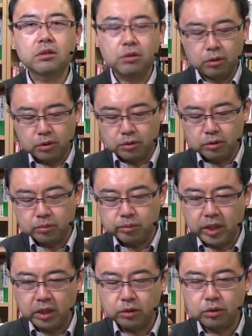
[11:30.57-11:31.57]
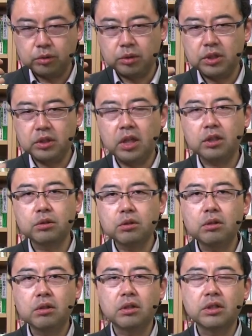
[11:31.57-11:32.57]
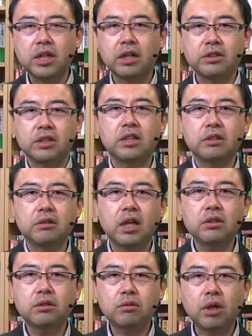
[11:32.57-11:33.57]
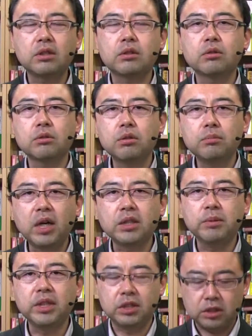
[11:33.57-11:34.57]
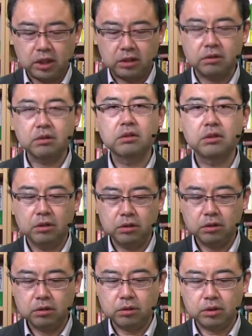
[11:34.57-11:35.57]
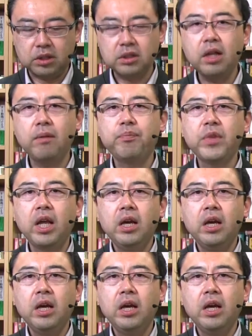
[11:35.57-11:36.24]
こういうことになると役に立てるなとかっていうことをイメージしていくっていうことですね。